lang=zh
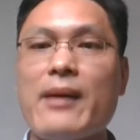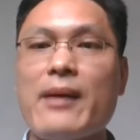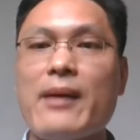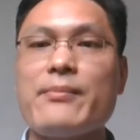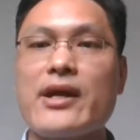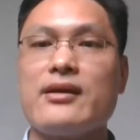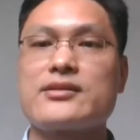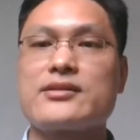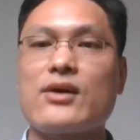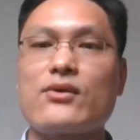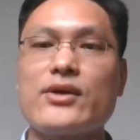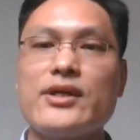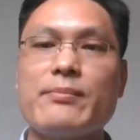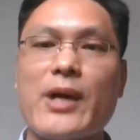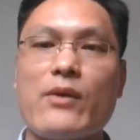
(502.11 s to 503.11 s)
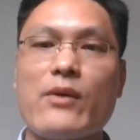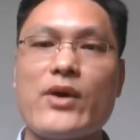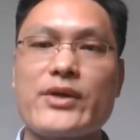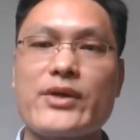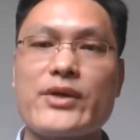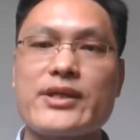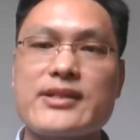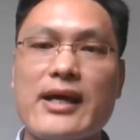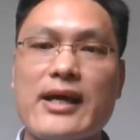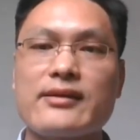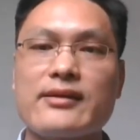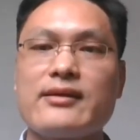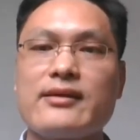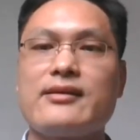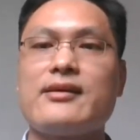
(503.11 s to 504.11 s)
因为哲学对自由意志的
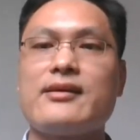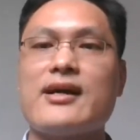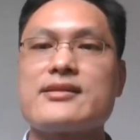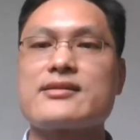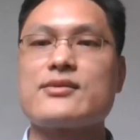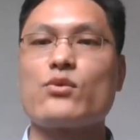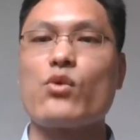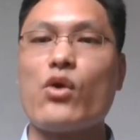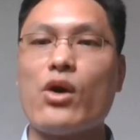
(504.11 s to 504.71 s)
高度肯定啊，